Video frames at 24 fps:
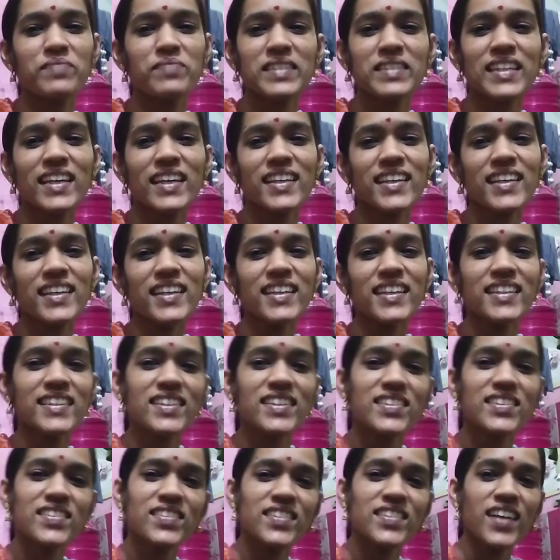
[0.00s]
पता नहीं
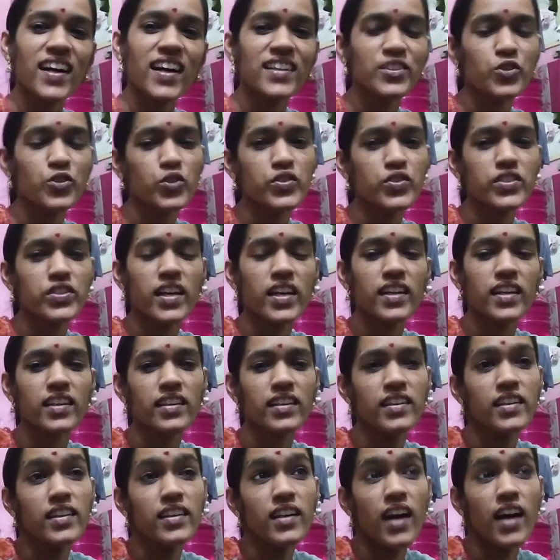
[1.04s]
तो आज सोचा
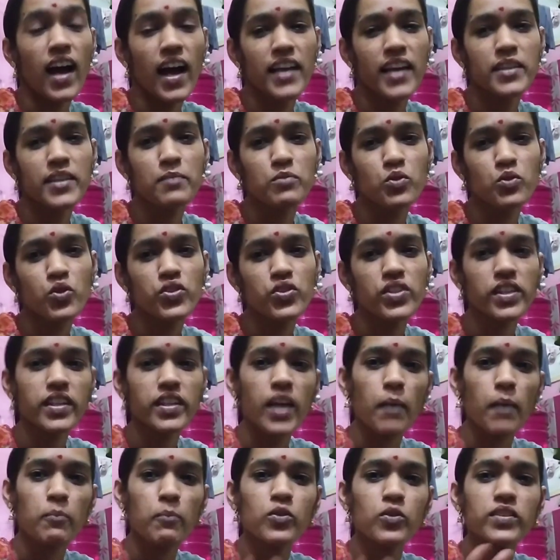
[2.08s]
आज हम सोचे
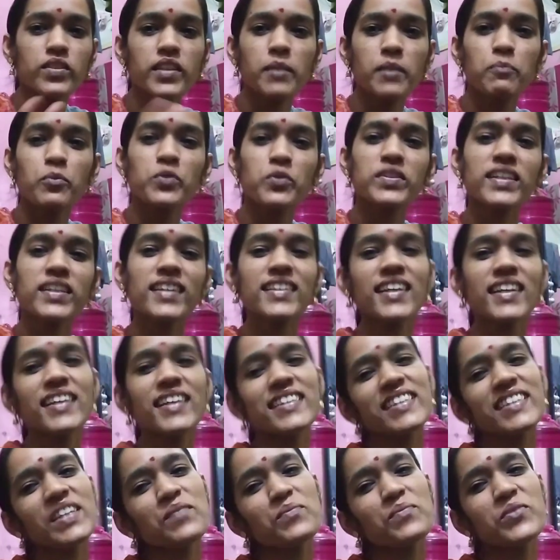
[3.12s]
कि आप लोग से पूछा जाए
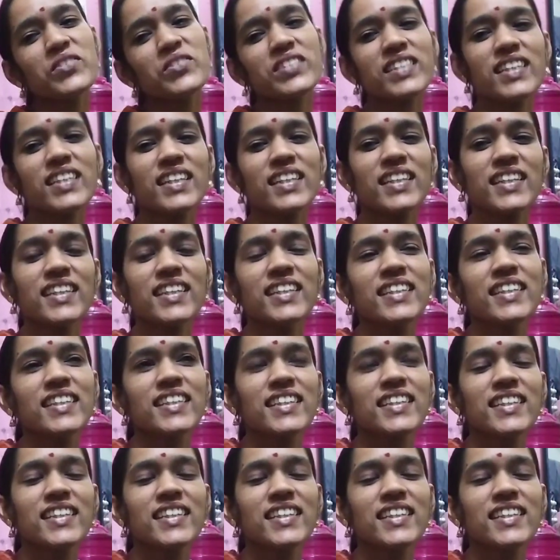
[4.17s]
इसलिए हम पूछे हैं